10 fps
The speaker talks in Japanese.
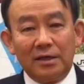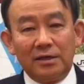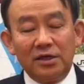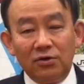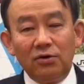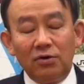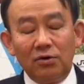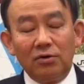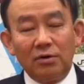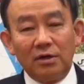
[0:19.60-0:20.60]
昨日上
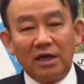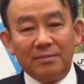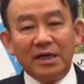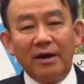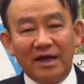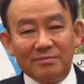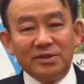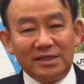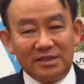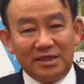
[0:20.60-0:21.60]
川外務
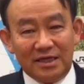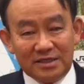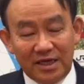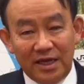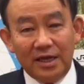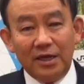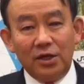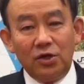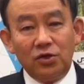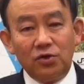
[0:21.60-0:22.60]
大臣に対して
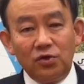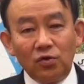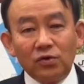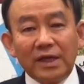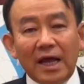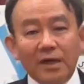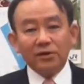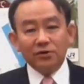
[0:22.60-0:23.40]
横田